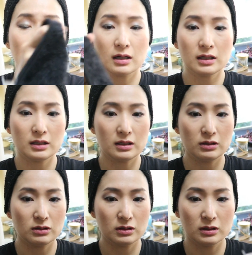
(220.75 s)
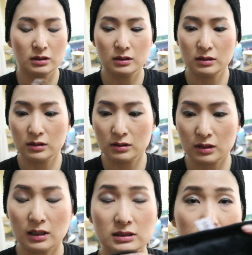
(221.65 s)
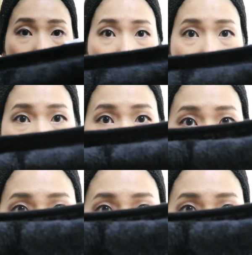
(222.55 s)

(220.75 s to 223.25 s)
長い感じ、こっちの方が